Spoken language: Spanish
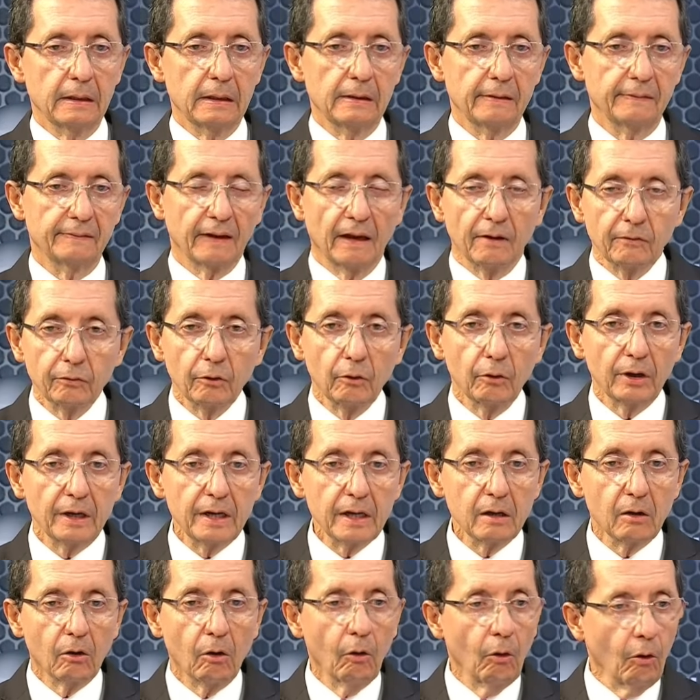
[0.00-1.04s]
y se hizo
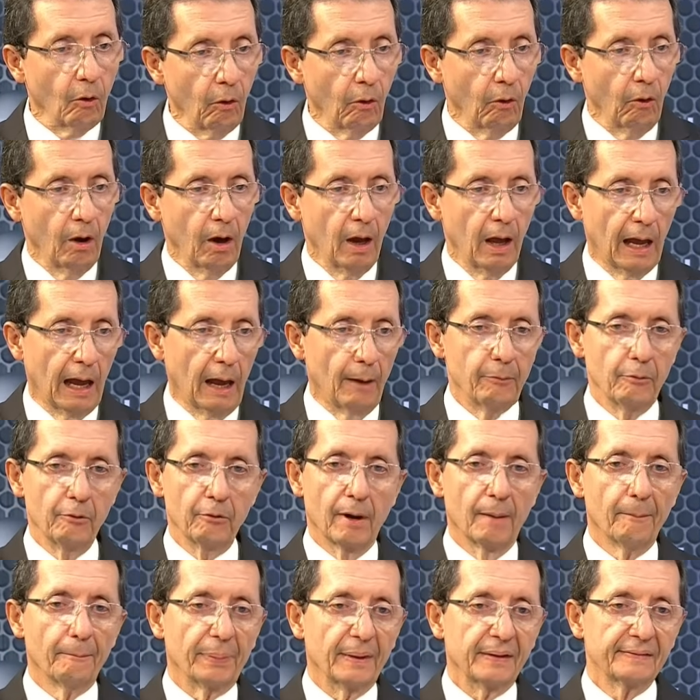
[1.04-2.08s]
rico o
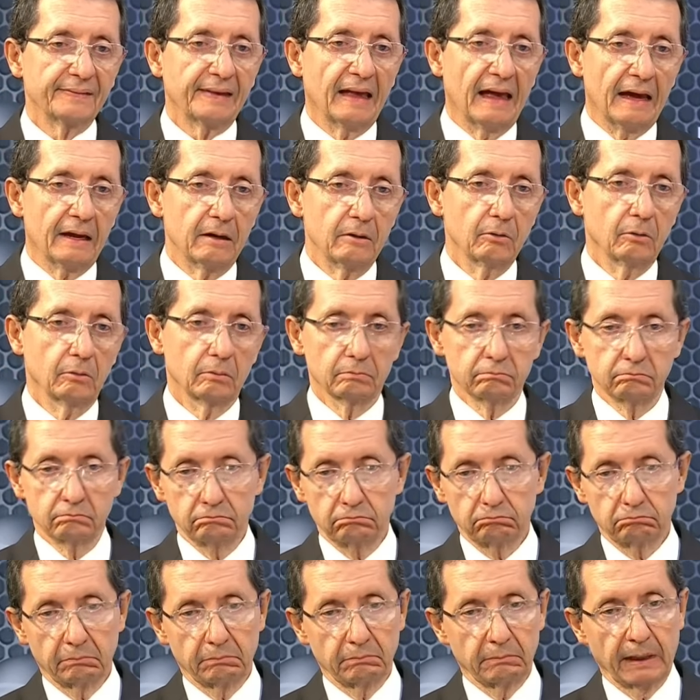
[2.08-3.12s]
había un empresario
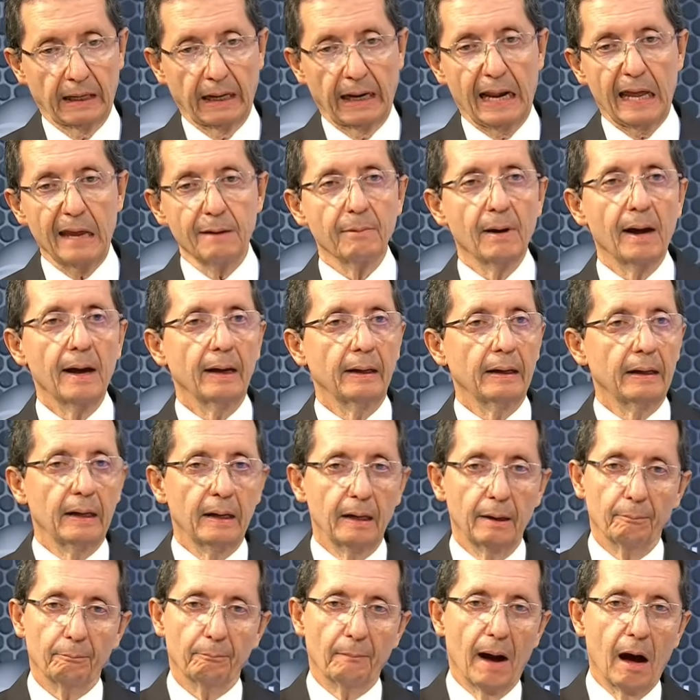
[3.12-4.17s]
que le iba
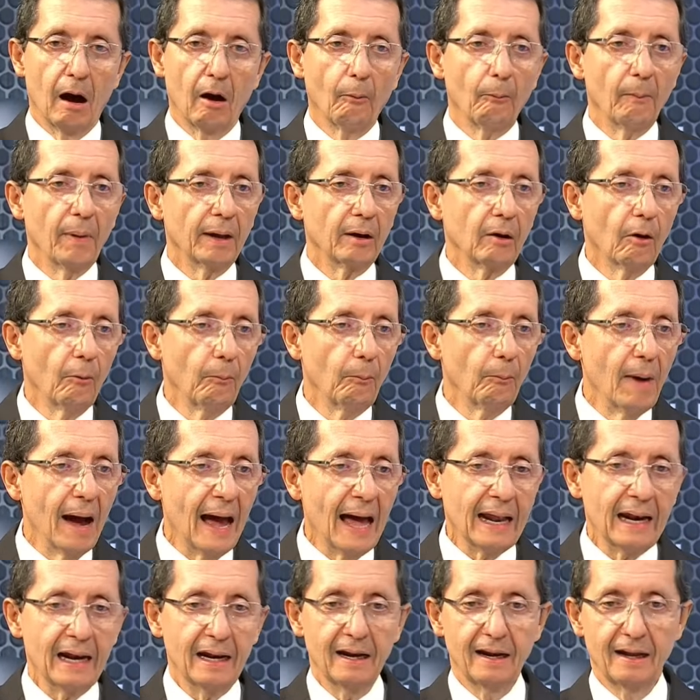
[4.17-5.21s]
más o menos
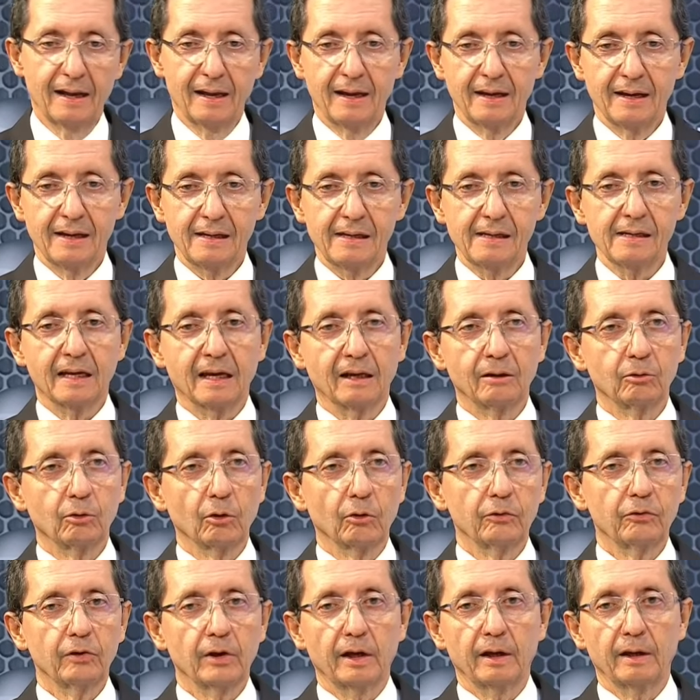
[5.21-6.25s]
mal y que
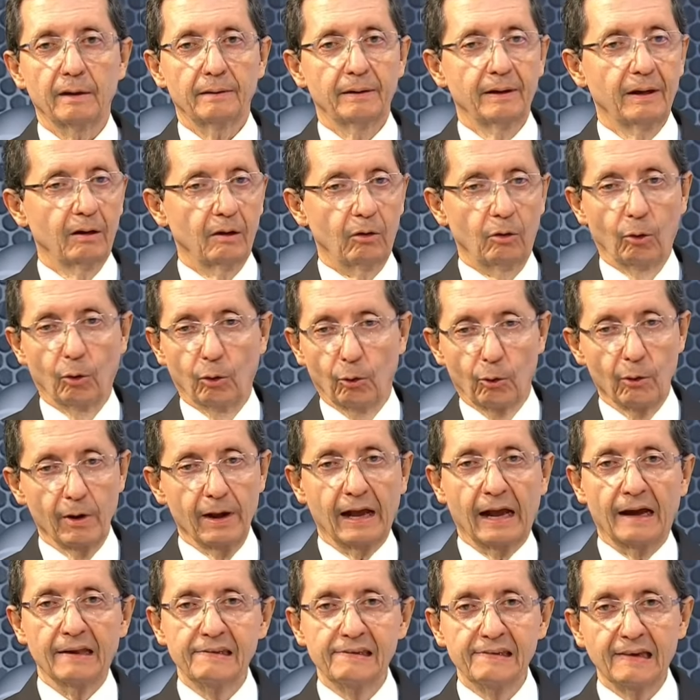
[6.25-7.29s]
entonces logró
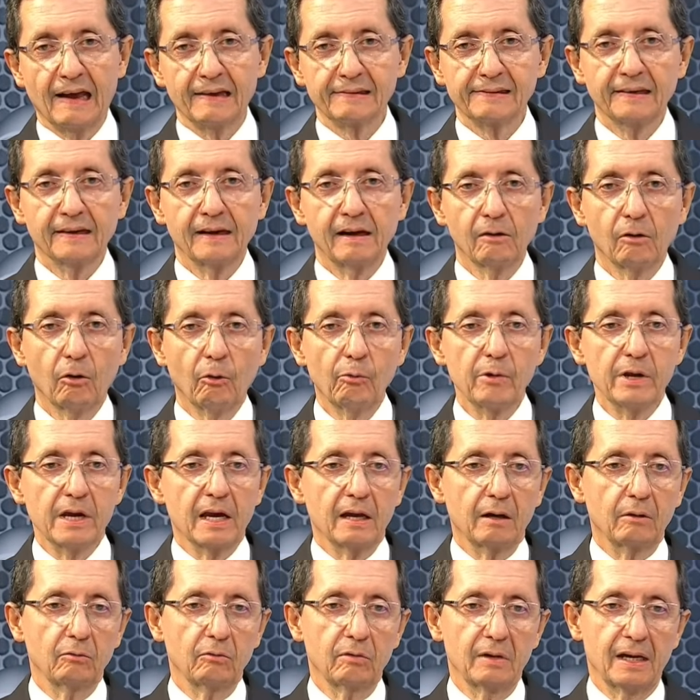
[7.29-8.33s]
engancharse en el
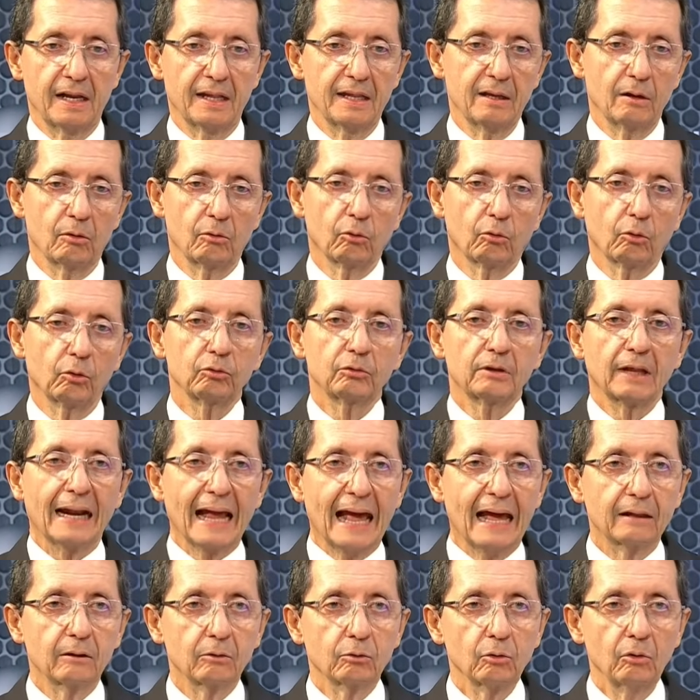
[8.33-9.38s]
gobierno y le dieron
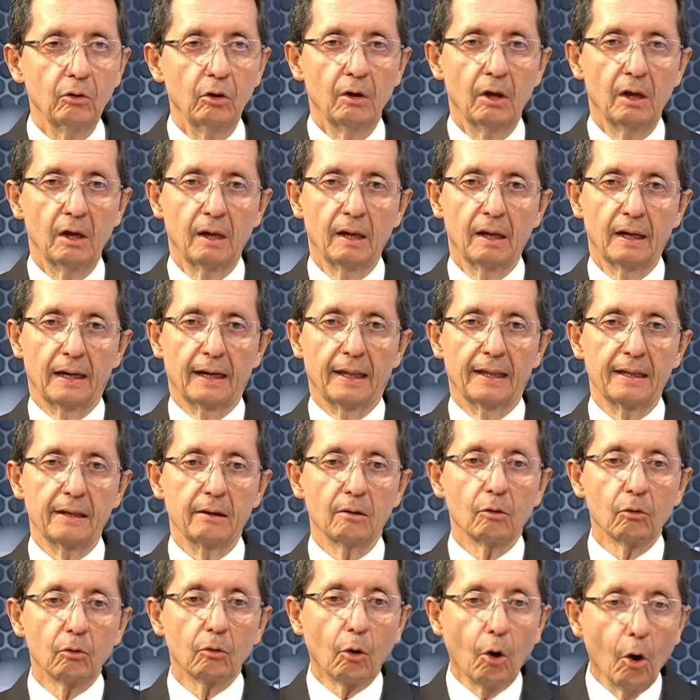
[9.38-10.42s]
contratos, le
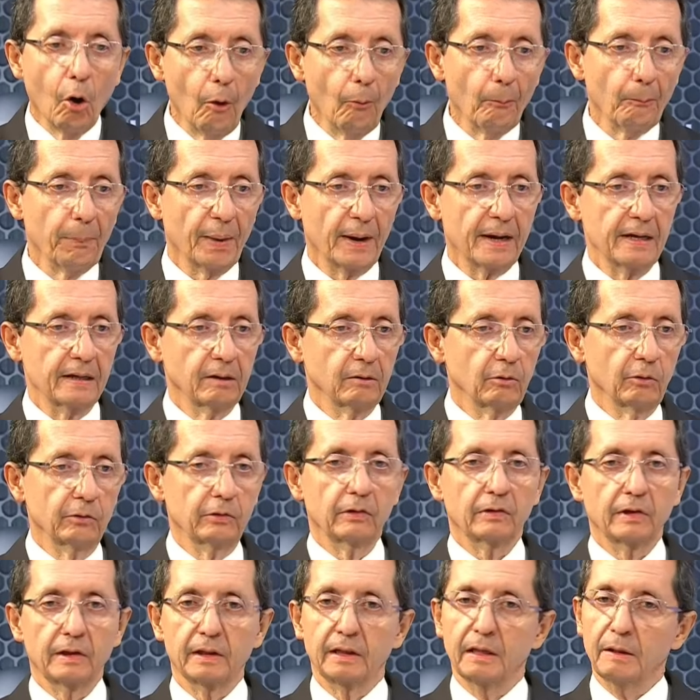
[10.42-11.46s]
dieron compras,
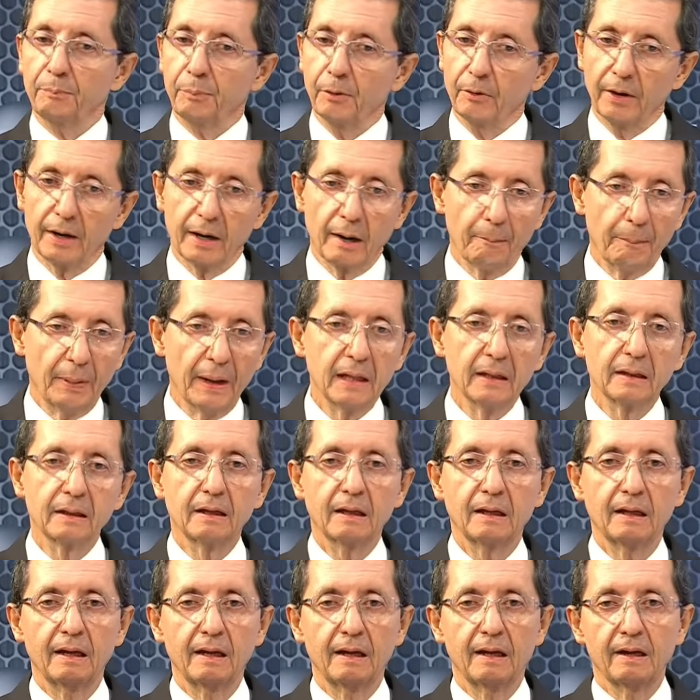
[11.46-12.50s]
entonces ese tipo de
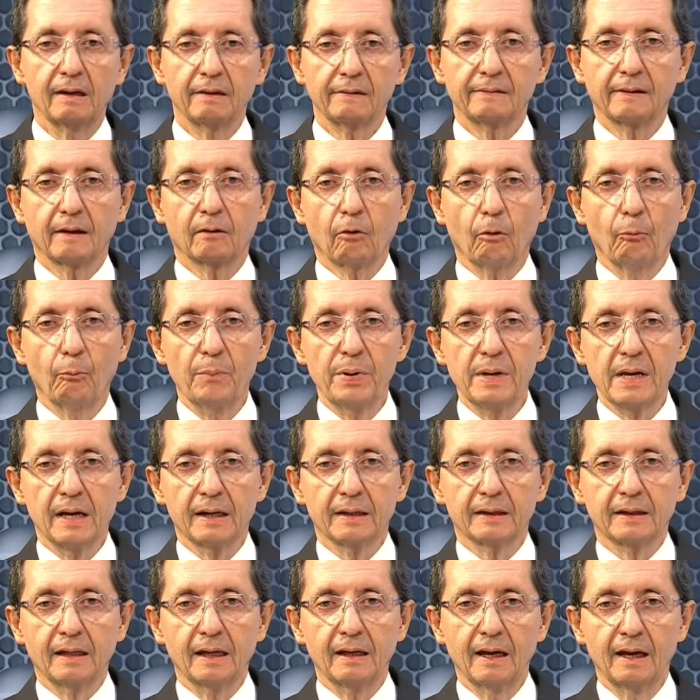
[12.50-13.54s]
repente se
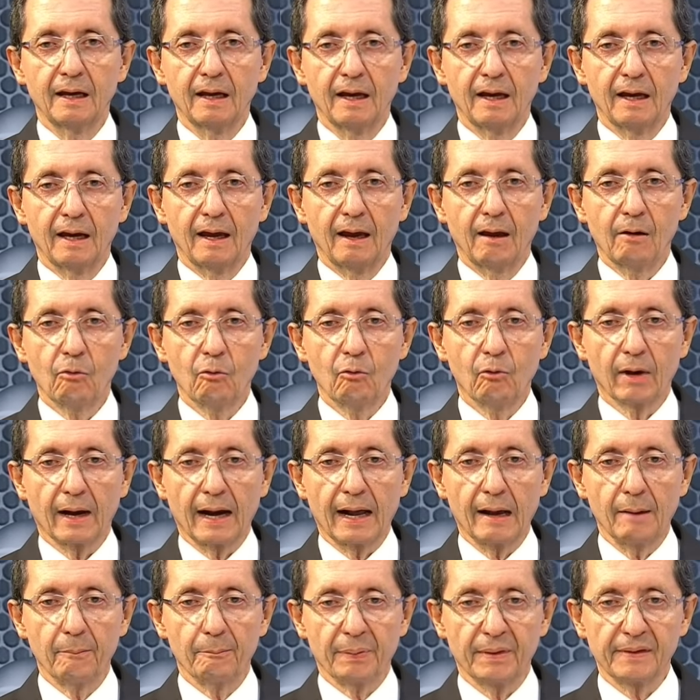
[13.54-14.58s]
convierte en un
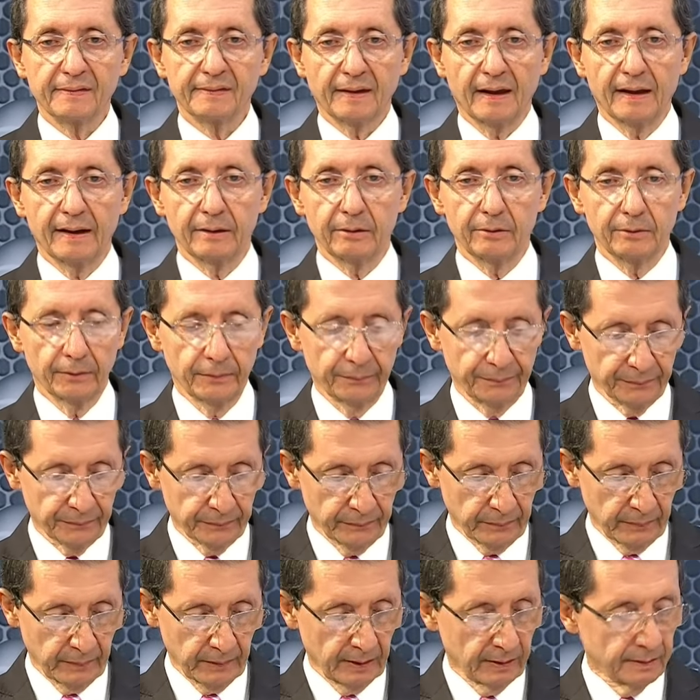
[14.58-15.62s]
gran empresario.
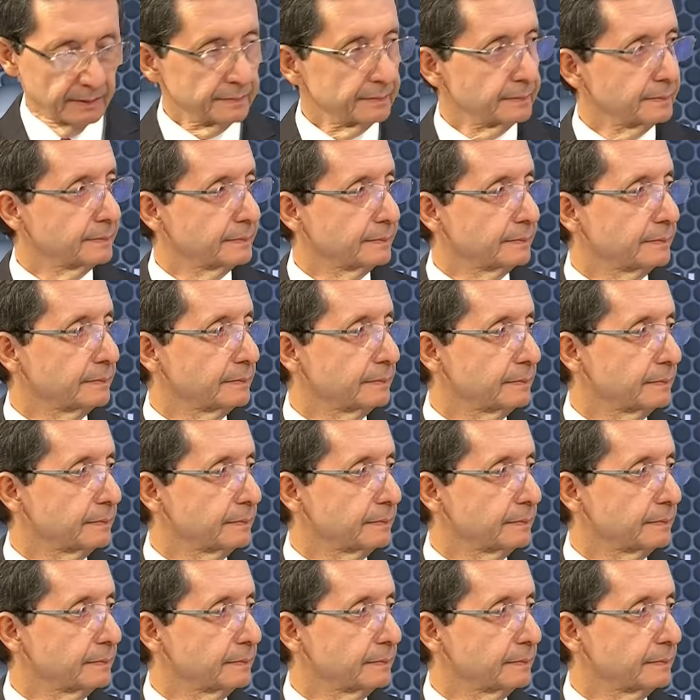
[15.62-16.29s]
Mira, y del 22